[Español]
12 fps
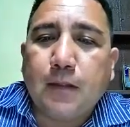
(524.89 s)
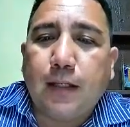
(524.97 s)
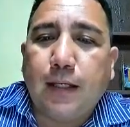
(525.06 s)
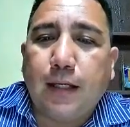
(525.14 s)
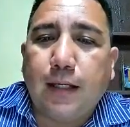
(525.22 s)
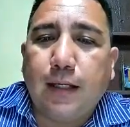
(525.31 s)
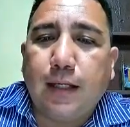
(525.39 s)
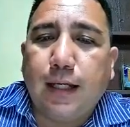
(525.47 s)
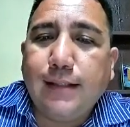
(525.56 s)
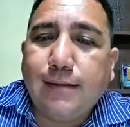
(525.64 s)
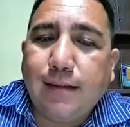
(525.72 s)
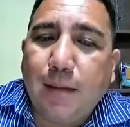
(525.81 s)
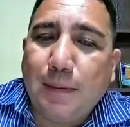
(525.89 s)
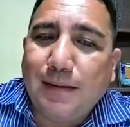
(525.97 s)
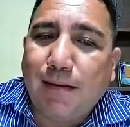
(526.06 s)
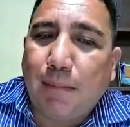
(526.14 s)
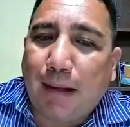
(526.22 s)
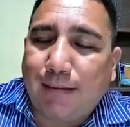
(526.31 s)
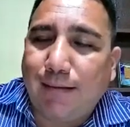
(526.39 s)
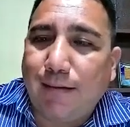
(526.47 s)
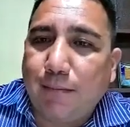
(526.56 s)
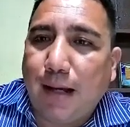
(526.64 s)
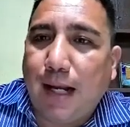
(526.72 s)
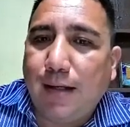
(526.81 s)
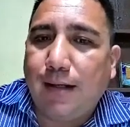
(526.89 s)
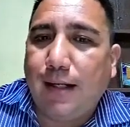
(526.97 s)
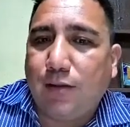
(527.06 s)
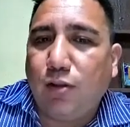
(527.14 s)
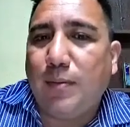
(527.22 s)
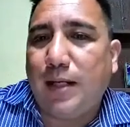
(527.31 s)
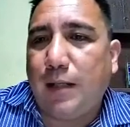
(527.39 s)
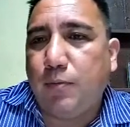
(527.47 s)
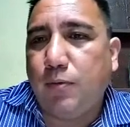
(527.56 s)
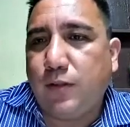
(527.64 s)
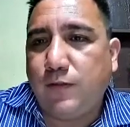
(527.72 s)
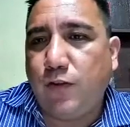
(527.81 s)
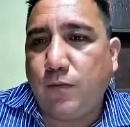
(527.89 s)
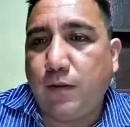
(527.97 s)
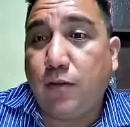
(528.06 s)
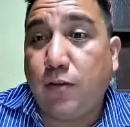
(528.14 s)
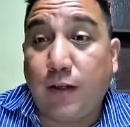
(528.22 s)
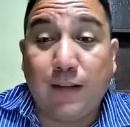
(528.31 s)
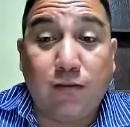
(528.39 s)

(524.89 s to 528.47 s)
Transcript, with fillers: Eh, ese día, pese a partir mal, le toma la punta a Street Better.